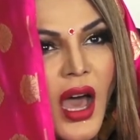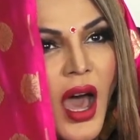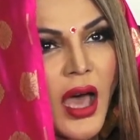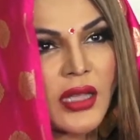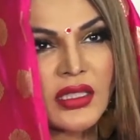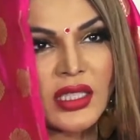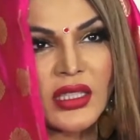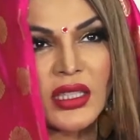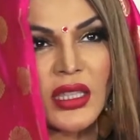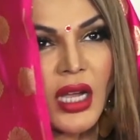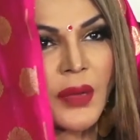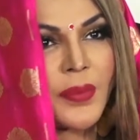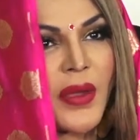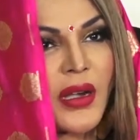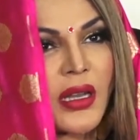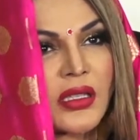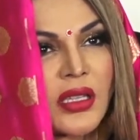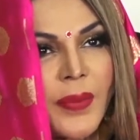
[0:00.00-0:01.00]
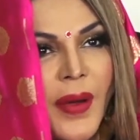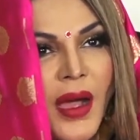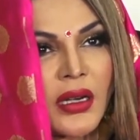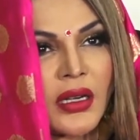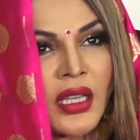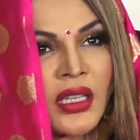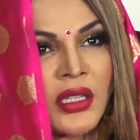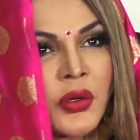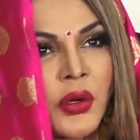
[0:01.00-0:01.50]
आज तक मैंने जबान
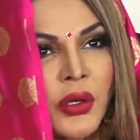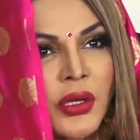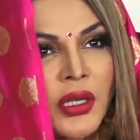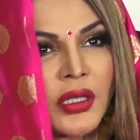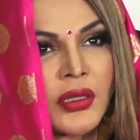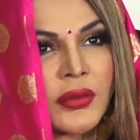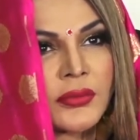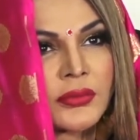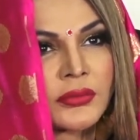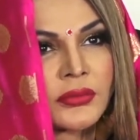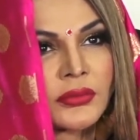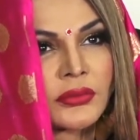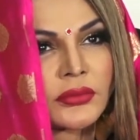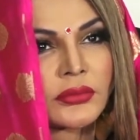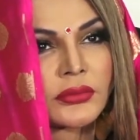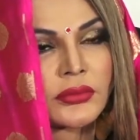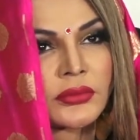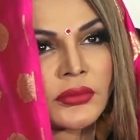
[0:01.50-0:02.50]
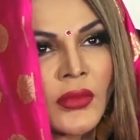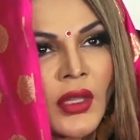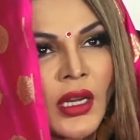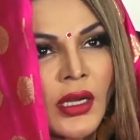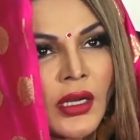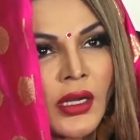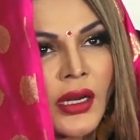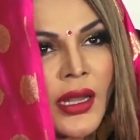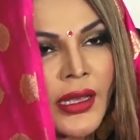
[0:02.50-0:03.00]
नहीं खोली
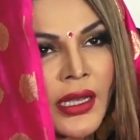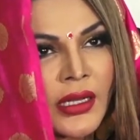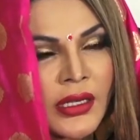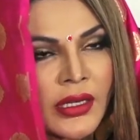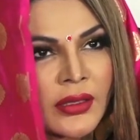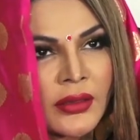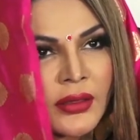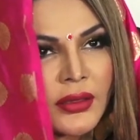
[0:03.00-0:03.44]
लेकिन